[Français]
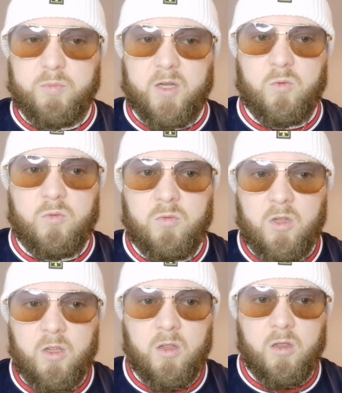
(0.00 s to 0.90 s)
du
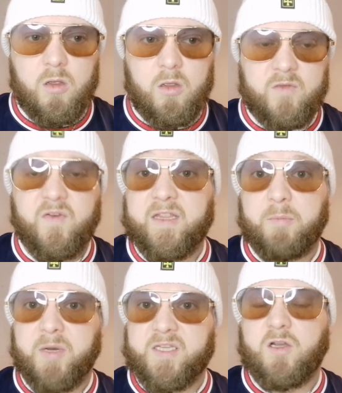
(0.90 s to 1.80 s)
ballon, euh, il fait
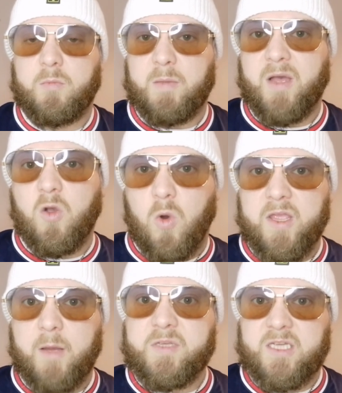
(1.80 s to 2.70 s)
des passes quand même
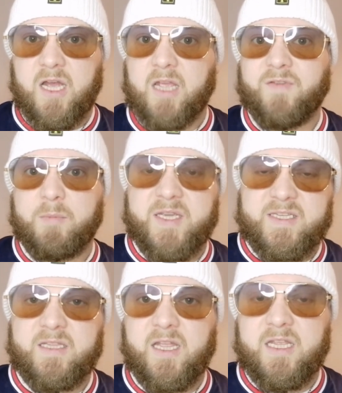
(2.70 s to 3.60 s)
incroyables qui arrivent à
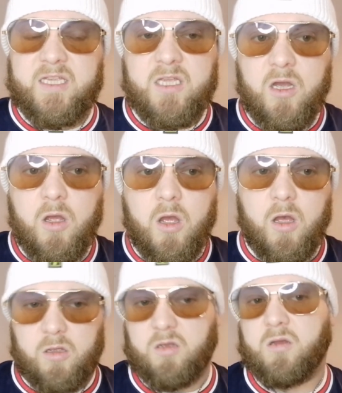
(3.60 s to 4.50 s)
briser des lignes.
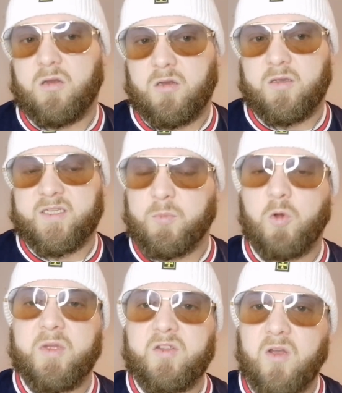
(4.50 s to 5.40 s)
Euh, c'est
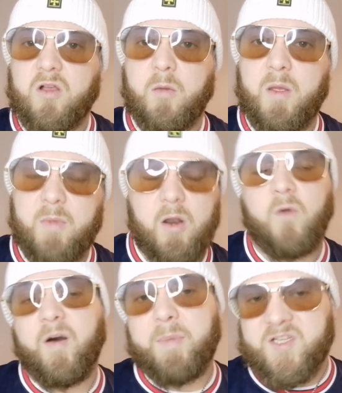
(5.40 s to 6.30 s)
prometteur quand même.
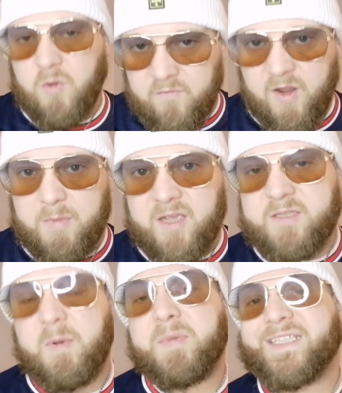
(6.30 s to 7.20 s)
Alors on va pas s'enflammer, hein.
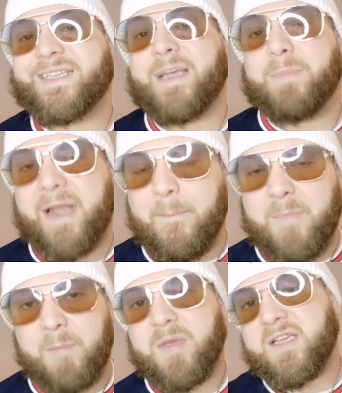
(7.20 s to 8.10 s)
c'est pas parce qu'il s'appelle
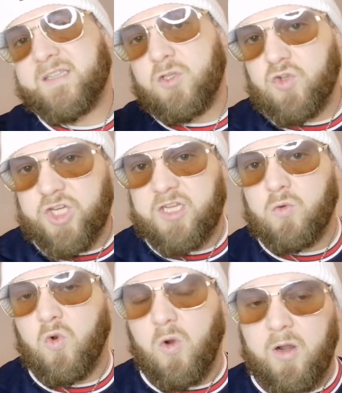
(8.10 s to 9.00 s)
Mbappé que c'est du
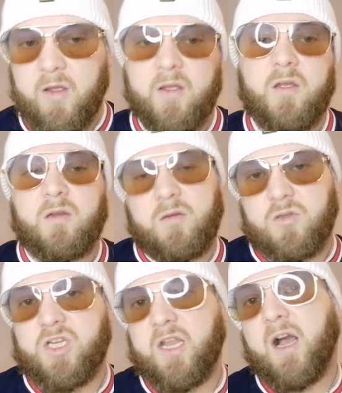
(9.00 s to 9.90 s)
génie ou quoi.
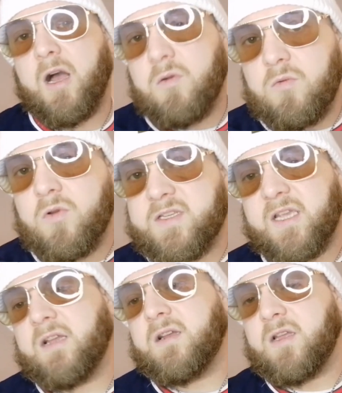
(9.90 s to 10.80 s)
En général, on le
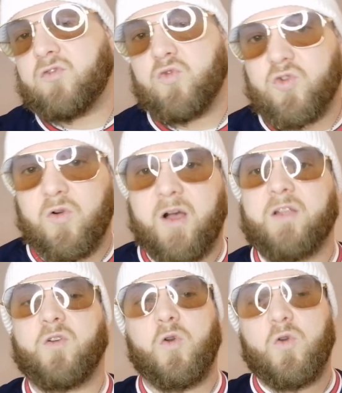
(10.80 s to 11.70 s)
sait, hein. il y a toujours
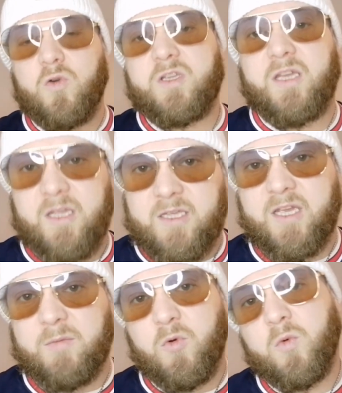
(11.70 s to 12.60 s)
un dans le lot qui
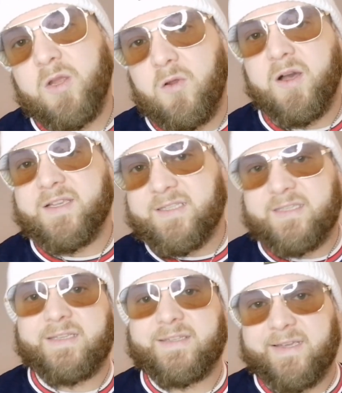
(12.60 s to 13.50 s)
est, bon et le
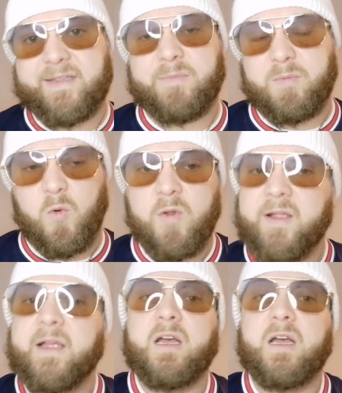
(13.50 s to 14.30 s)
reste ils essayent. Mais bon,